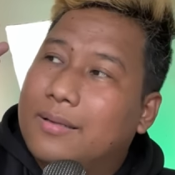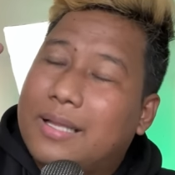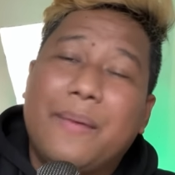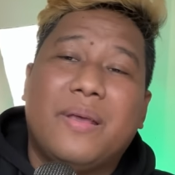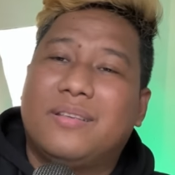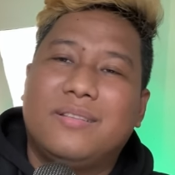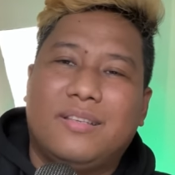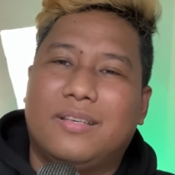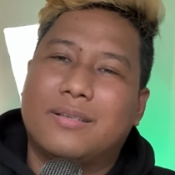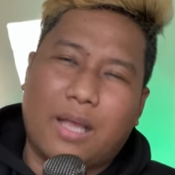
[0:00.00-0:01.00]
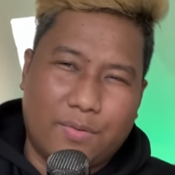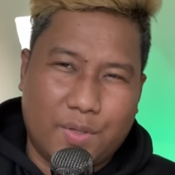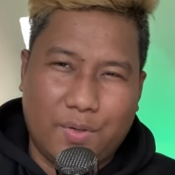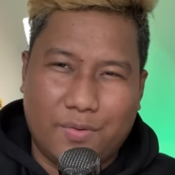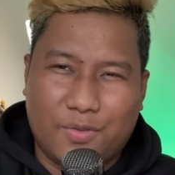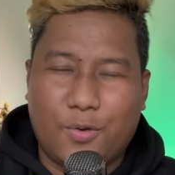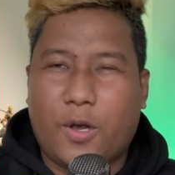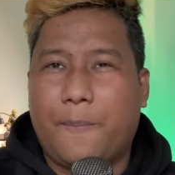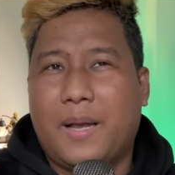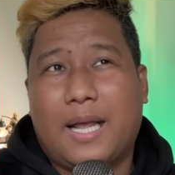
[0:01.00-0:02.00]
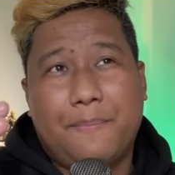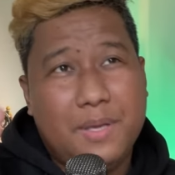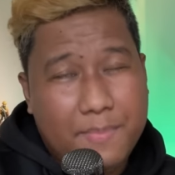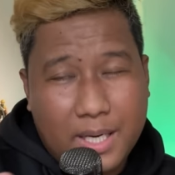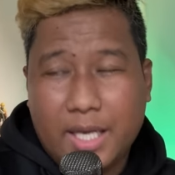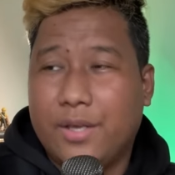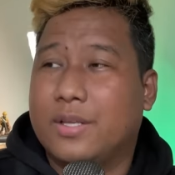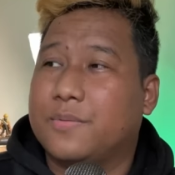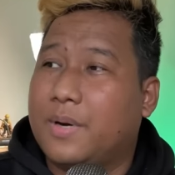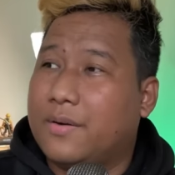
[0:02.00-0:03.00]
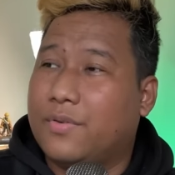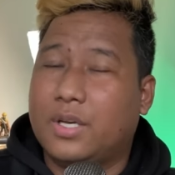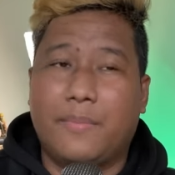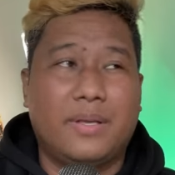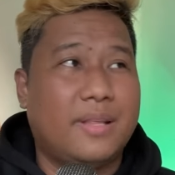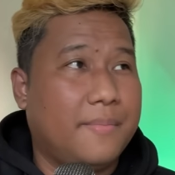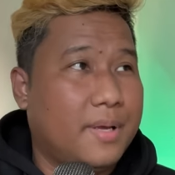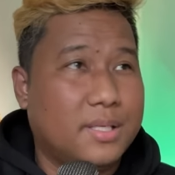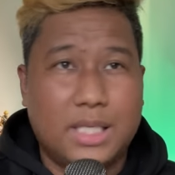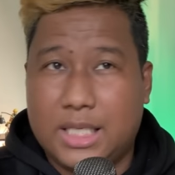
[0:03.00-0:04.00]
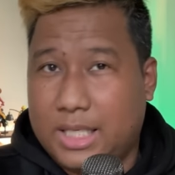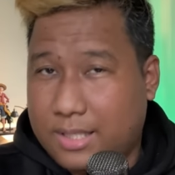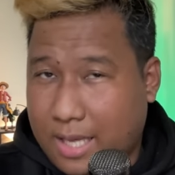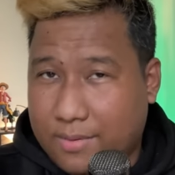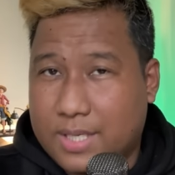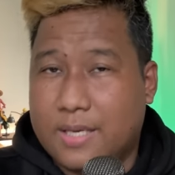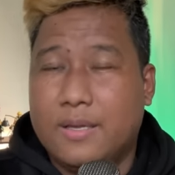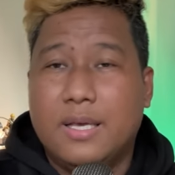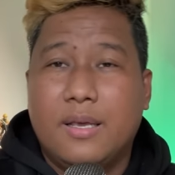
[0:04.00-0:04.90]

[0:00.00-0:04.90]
Dimensity 6000 yon. So, kapag bibili kayo ng smartphone na may Dimensity 6000,